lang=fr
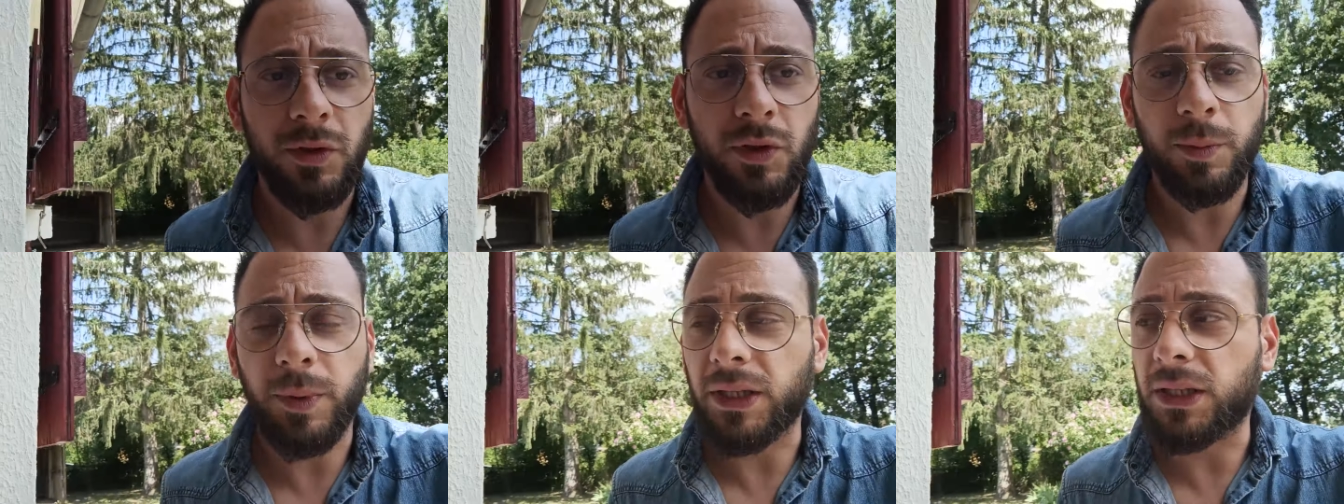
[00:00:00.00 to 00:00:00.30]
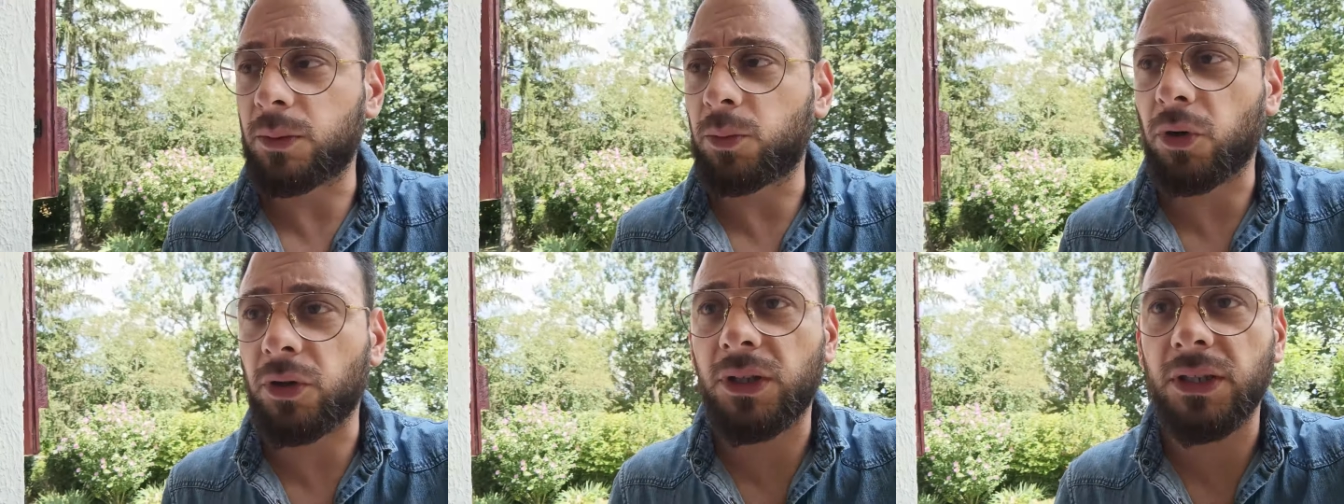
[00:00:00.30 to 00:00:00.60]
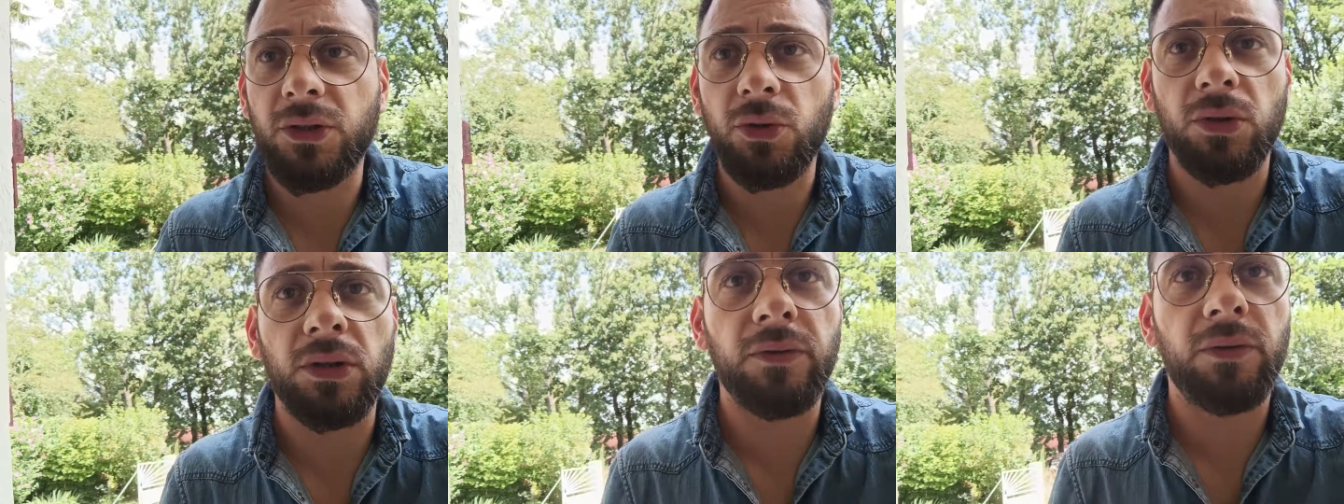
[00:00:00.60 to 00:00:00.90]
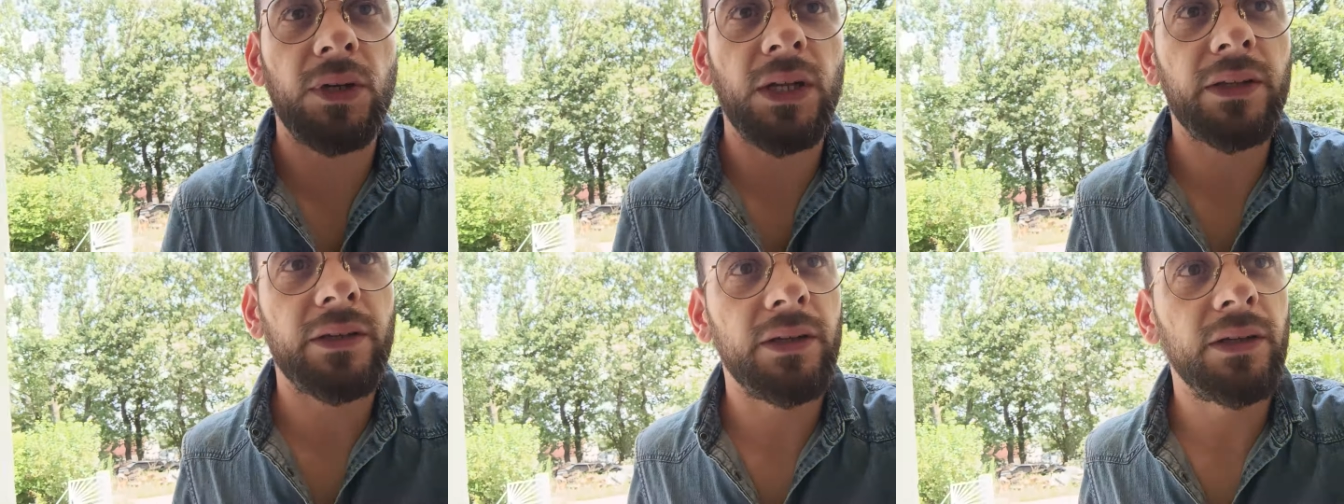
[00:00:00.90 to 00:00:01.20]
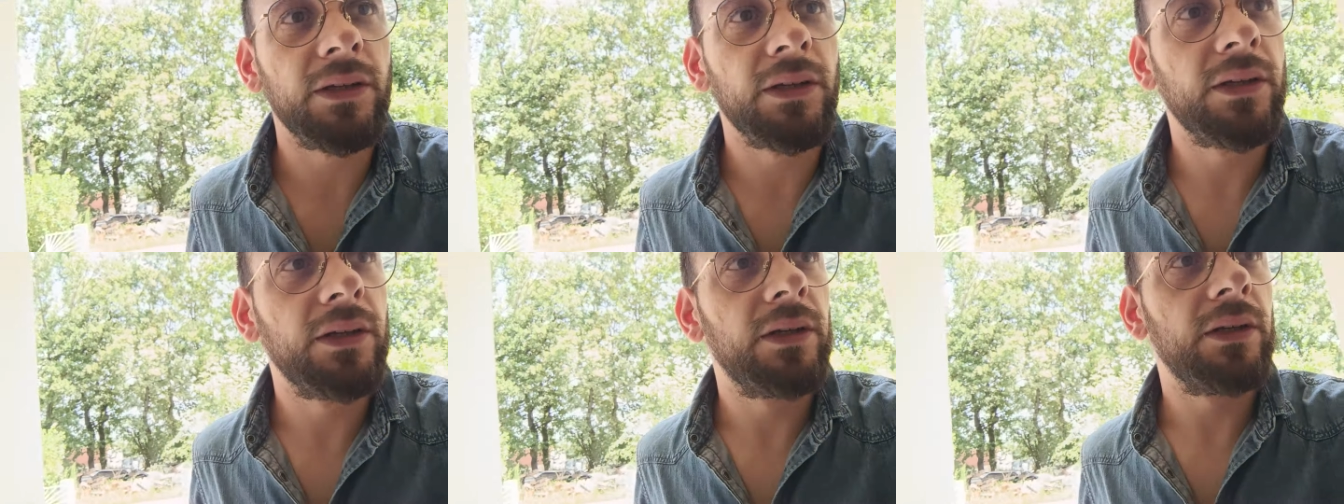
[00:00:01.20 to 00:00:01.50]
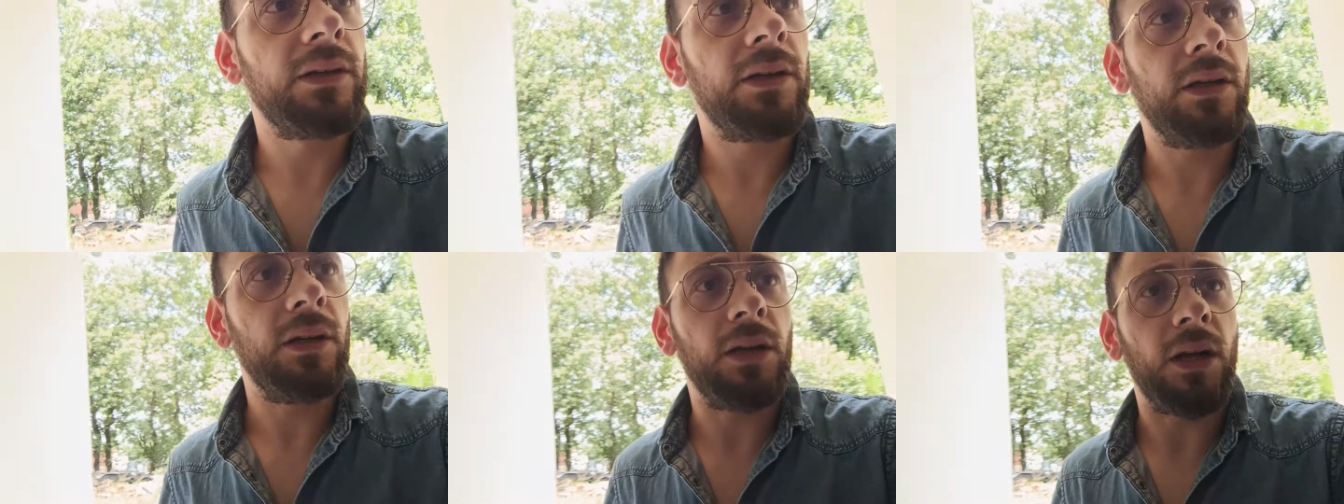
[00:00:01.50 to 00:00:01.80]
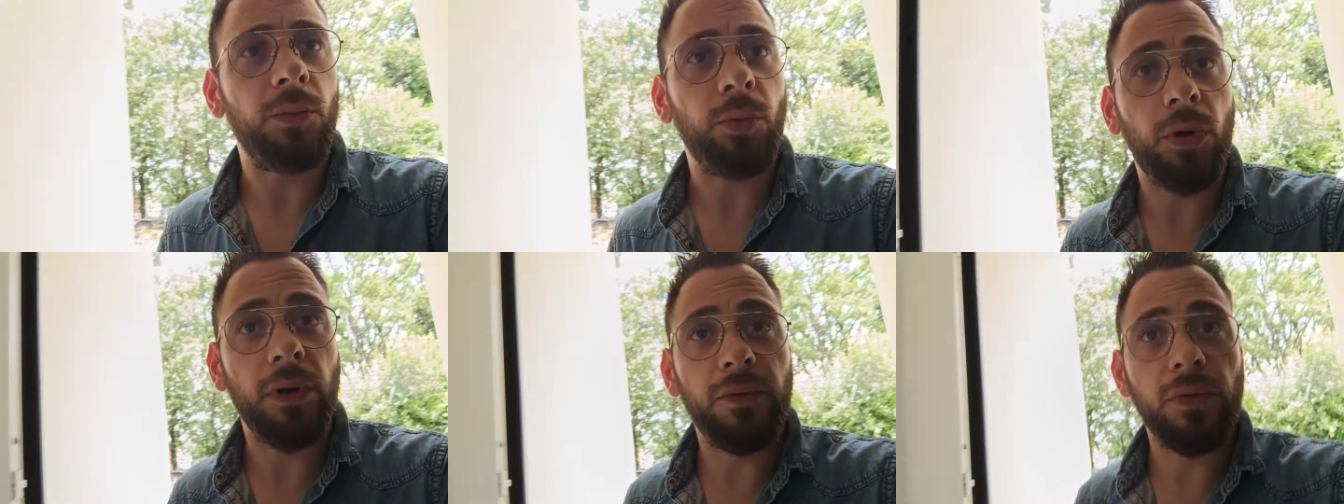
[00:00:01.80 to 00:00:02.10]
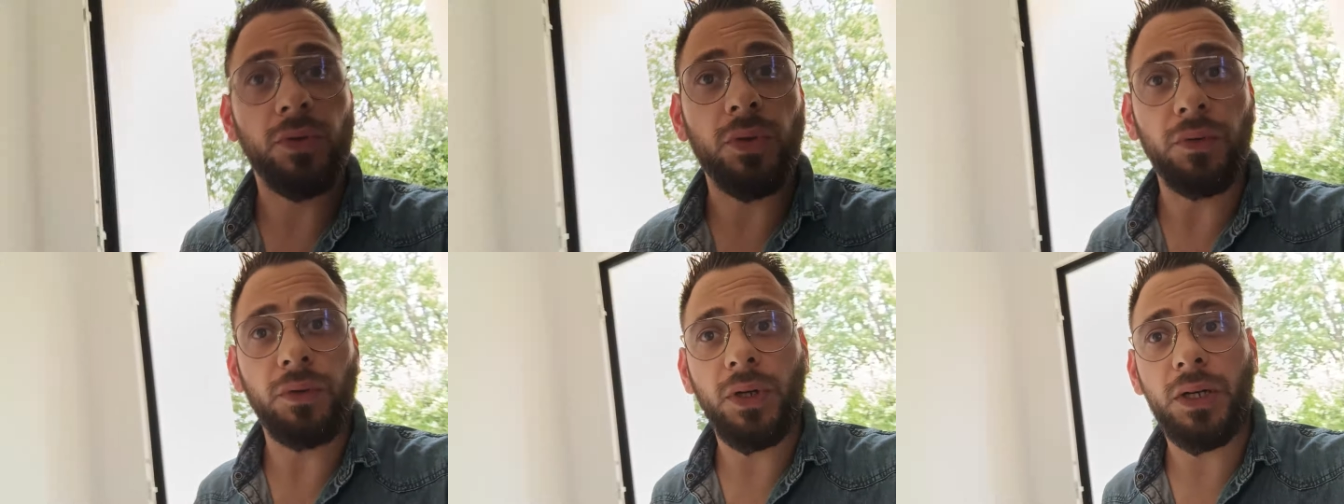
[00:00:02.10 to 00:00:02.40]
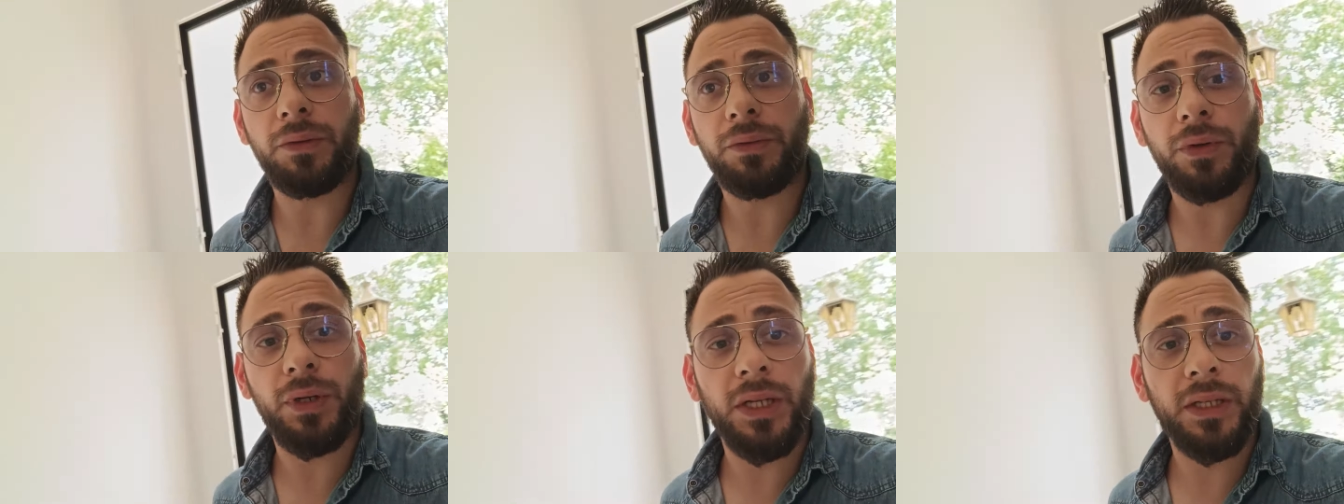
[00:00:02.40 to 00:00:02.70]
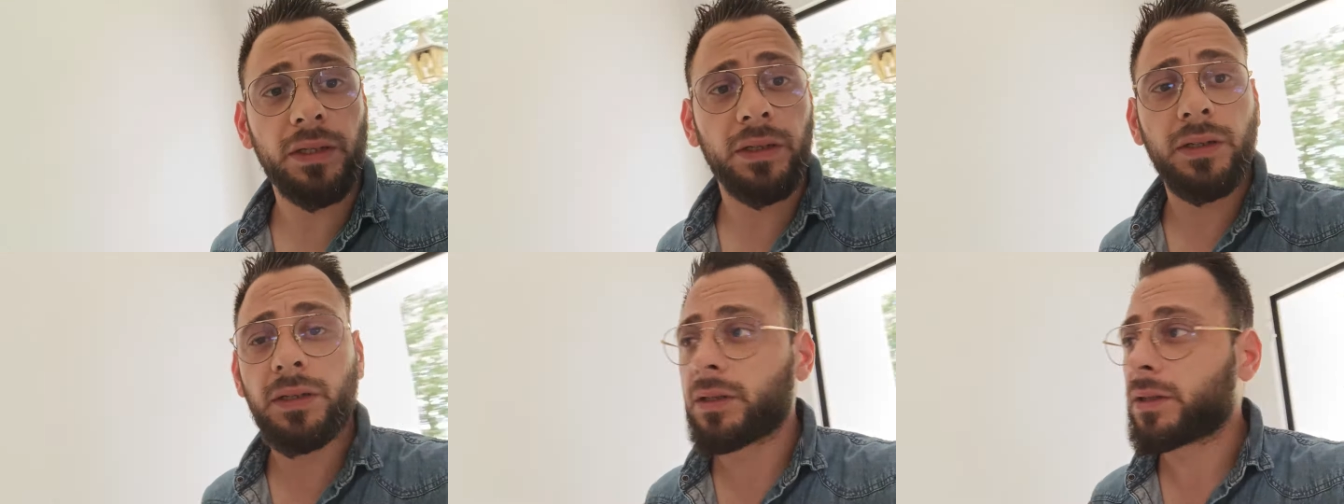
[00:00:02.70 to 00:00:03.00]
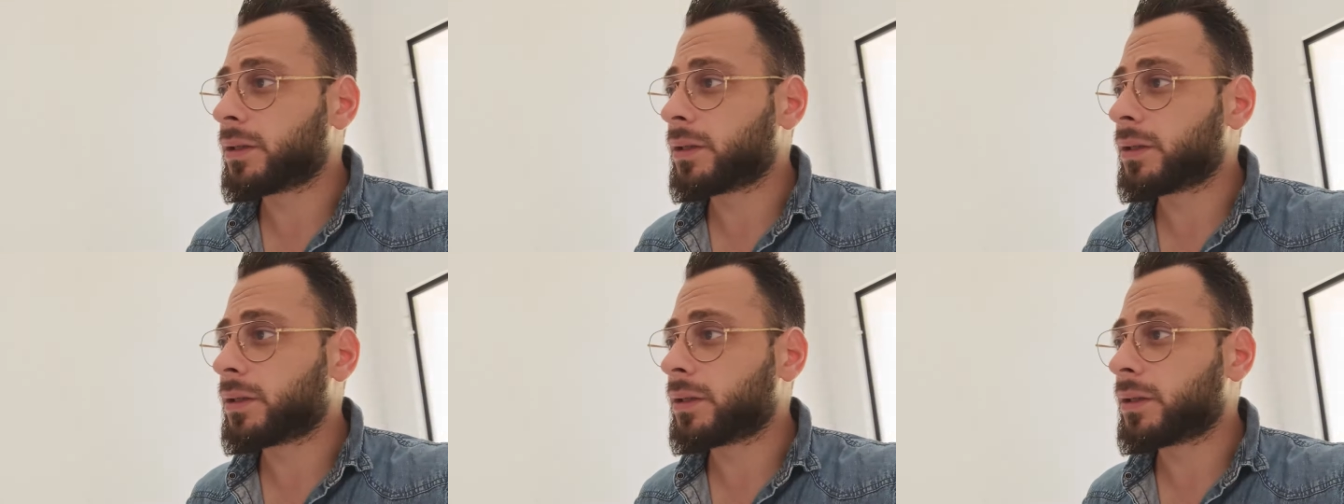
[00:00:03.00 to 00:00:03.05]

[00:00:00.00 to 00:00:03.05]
je vais pas déborder sur des fenêtres. la preuve, tu vois les fenêtres.